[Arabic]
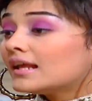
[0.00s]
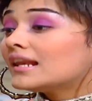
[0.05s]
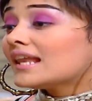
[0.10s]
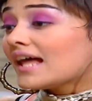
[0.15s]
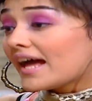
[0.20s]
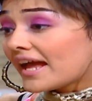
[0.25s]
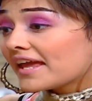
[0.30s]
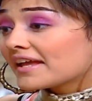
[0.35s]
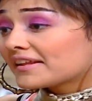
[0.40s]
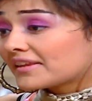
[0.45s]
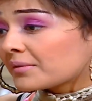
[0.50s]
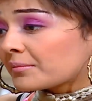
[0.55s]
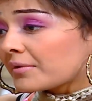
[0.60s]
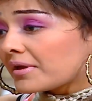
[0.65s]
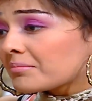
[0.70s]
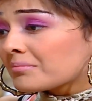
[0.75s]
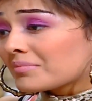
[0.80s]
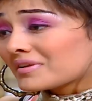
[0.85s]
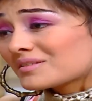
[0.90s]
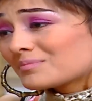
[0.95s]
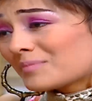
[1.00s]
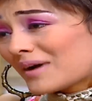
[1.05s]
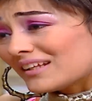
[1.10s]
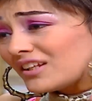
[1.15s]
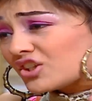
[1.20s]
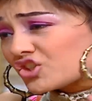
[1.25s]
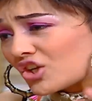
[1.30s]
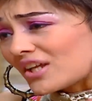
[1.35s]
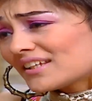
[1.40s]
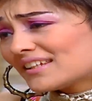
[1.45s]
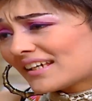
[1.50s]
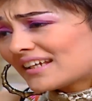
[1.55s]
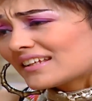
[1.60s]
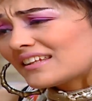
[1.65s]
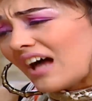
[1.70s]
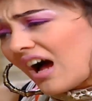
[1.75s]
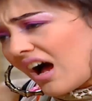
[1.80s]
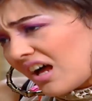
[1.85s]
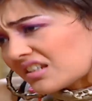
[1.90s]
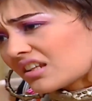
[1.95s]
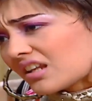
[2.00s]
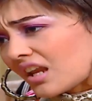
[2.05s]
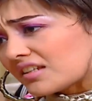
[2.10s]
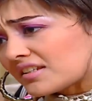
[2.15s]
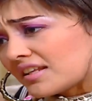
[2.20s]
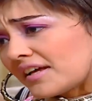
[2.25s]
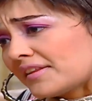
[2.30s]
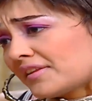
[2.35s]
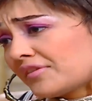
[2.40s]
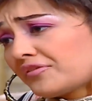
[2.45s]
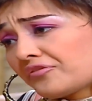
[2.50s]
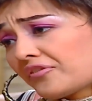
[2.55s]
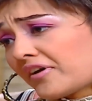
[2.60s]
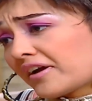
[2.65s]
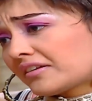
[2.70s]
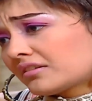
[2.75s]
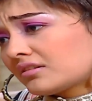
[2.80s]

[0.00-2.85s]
لا هي تمام بس بعد الشد كده حصلها سايد افكت